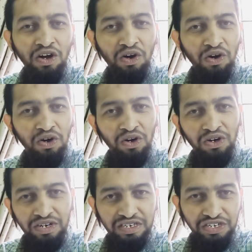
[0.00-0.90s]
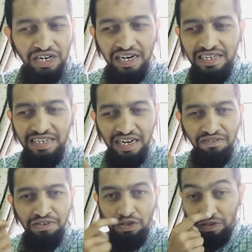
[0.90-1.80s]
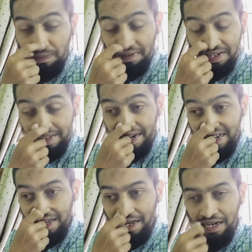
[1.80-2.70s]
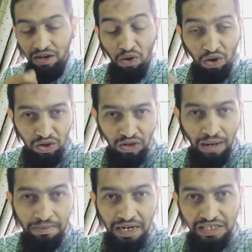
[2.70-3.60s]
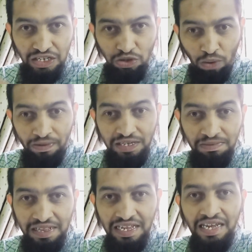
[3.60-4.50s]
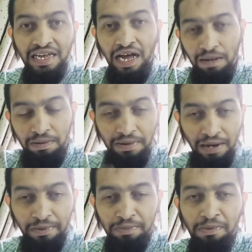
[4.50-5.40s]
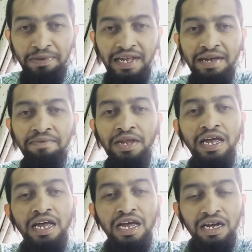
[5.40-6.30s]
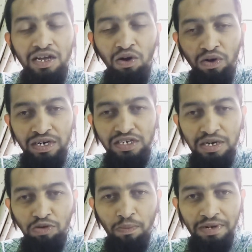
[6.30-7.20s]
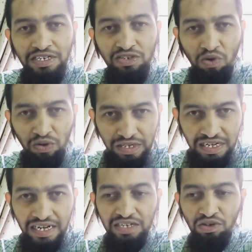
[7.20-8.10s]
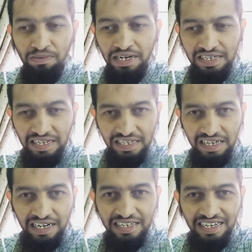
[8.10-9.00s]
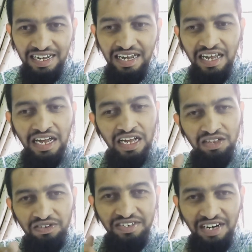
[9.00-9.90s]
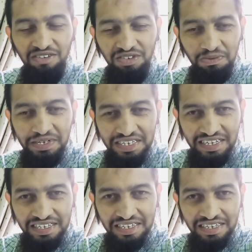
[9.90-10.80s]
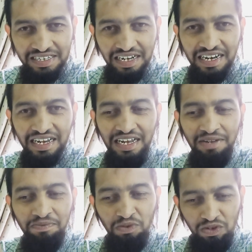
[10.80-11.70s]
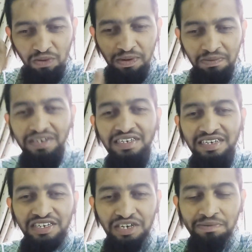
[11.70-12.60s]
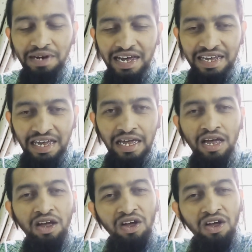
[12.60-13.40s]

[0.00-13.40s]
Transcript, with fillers: और इन इसी तरह वीडियोज़ हम करते रहेंगे अगर और हमें अच्छे टॉपिक्स मिलते हैं आप हमें कमेंट में बताएं कि और अच्छे टॉपिक्स कौन से हैं जो हमें डिस्कस करने चाहिए तो इन उसको भी डिस्कस करेंगे उसको भी अपने डिस्कशन में लाएंगे